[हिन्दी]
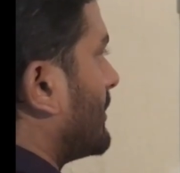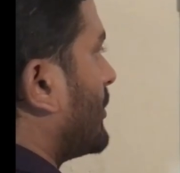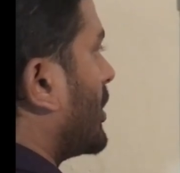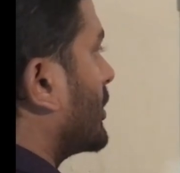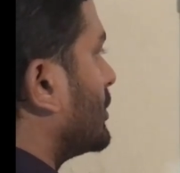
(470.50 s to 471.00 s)
है
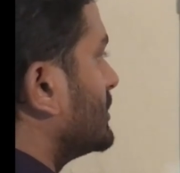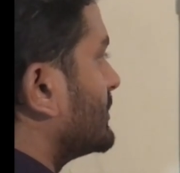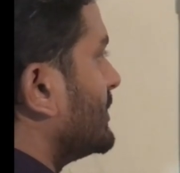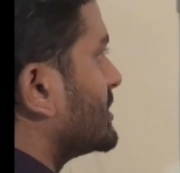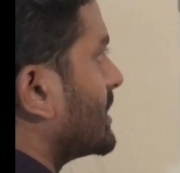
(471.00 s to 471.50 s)
पॉट
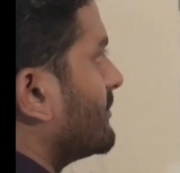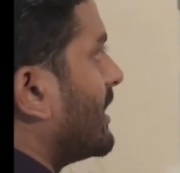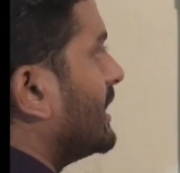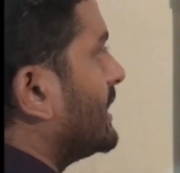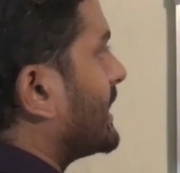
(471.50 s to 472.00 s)
होल्स विशेप
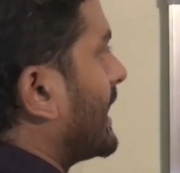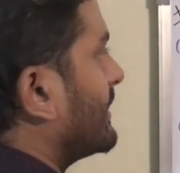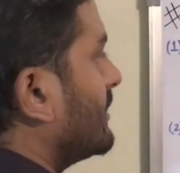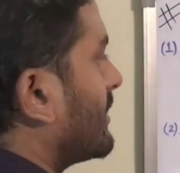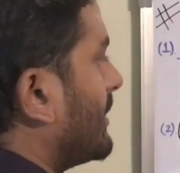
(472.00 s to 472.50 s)
वैली
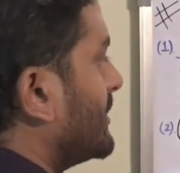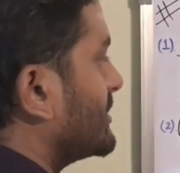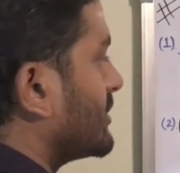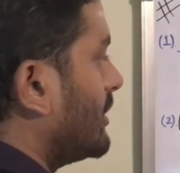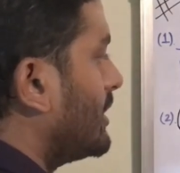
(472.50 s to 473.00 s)
कैनन
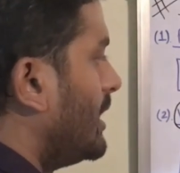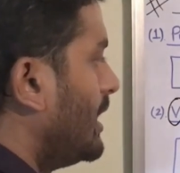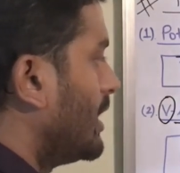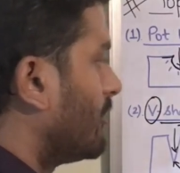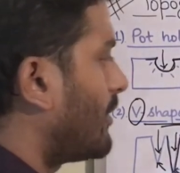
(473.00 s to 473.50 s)
रैपिड्स और
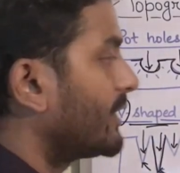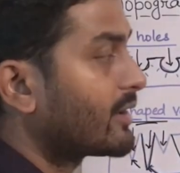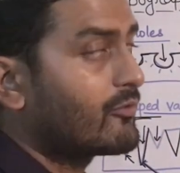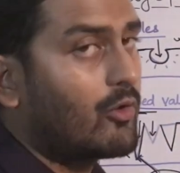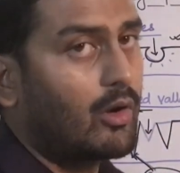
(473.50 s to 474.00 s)

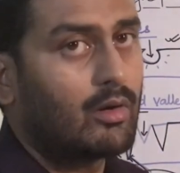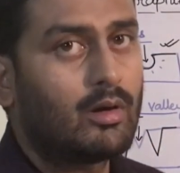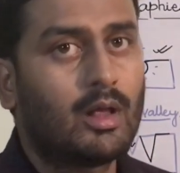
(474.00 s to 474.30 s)
वाटरफॉल